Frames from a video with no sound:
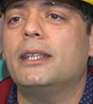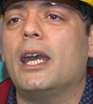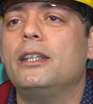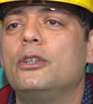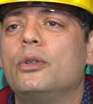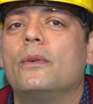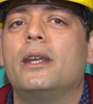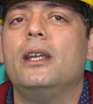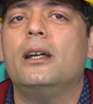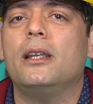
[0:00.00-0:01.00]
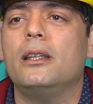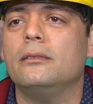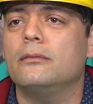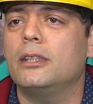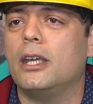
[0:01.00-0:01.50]
kendini güvenli
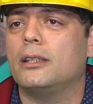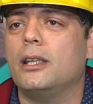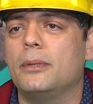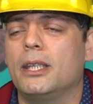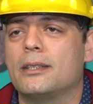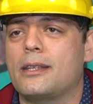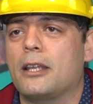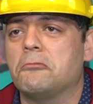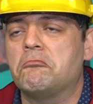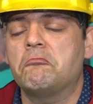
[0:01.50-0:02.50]
alan yaratabilirsen.